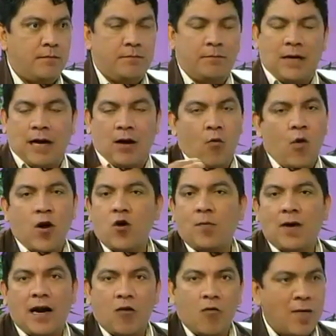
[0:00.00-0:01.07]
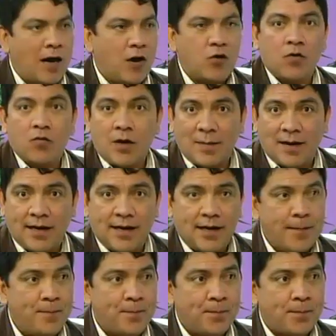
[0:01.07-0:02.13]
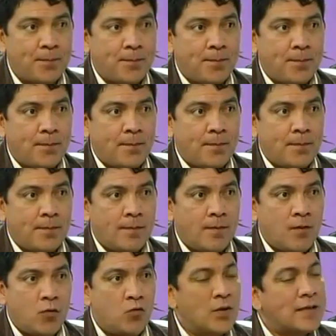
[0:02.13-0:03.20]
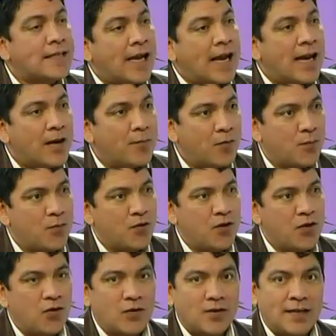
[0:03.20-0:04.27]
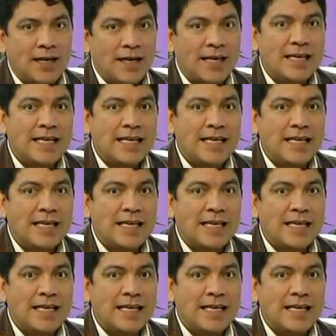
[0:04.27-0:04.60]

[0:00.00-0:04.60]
para lo bueno, para lo malo, de una manera, No están en el propio niño, están en